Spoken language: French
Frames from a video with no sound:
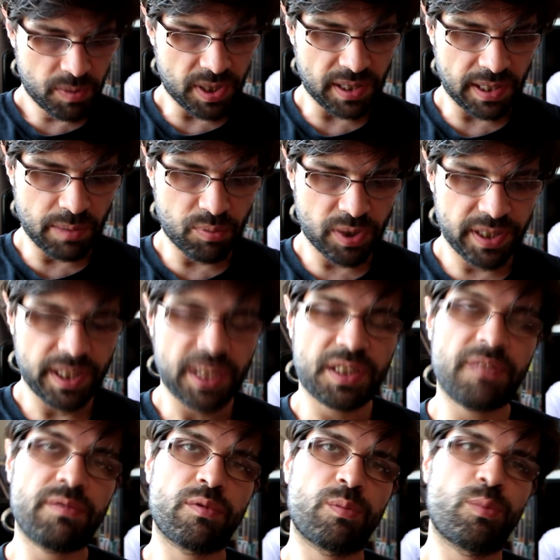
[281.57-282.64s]
Peut-être que les points
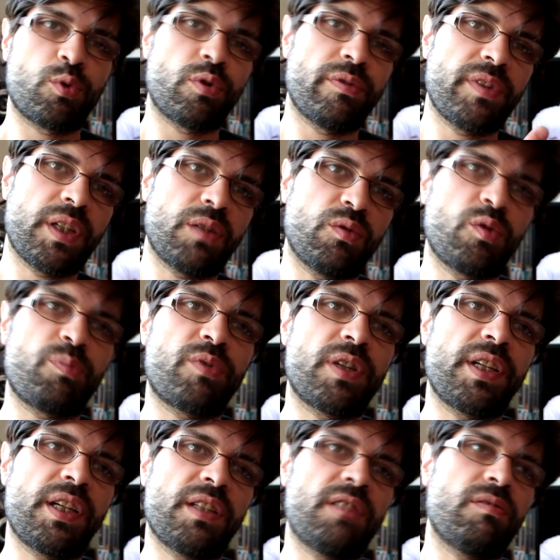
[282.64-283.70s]
négatifs vont me revenir, d'autres points
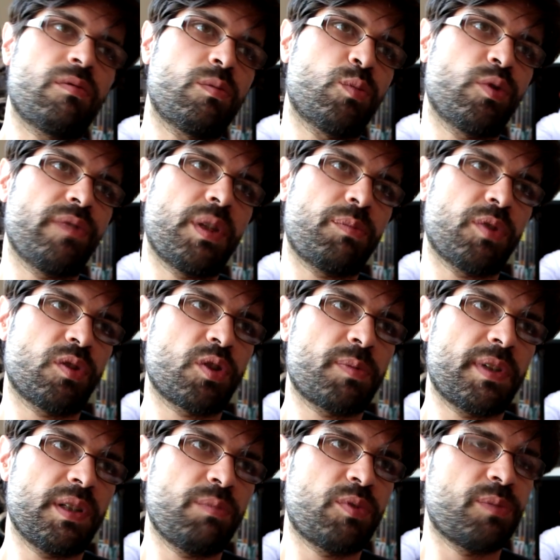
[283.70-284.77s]
négatifs vont me revenir pendant que je
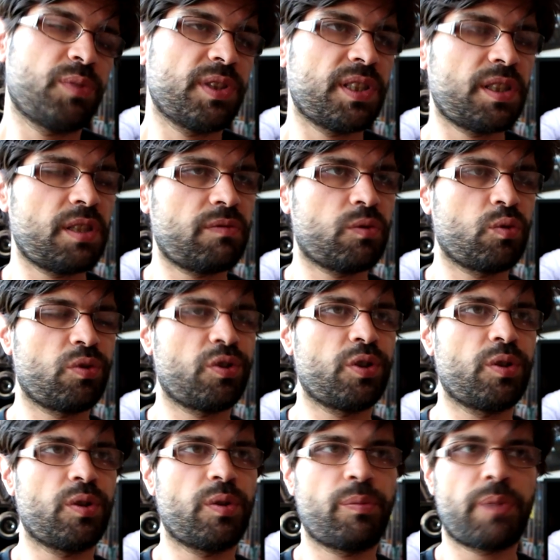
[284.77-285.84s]
parle des points positifs, donc
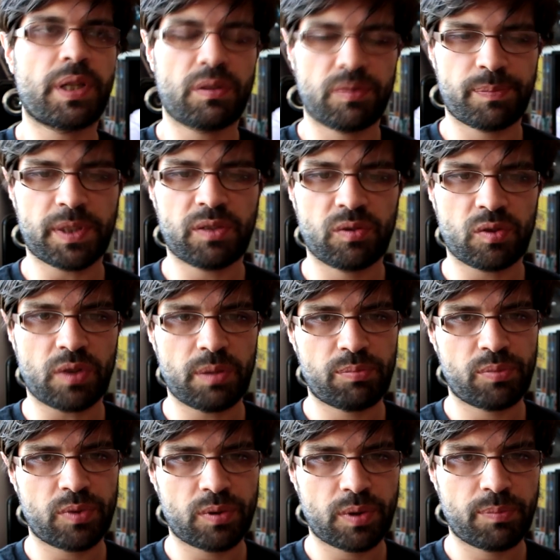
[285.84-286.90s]
euh, partons sur les
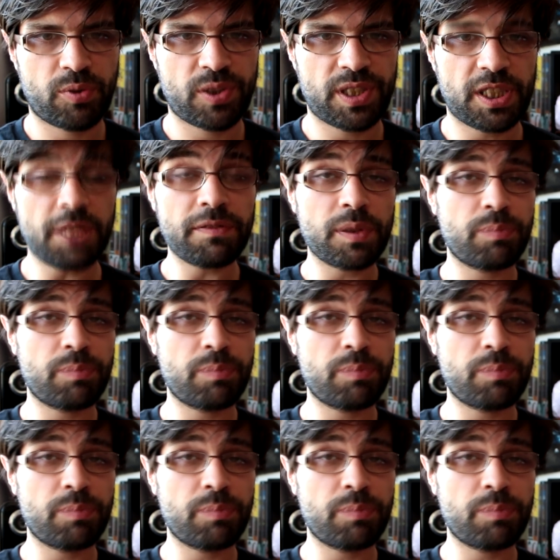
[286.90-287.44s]
points positifs.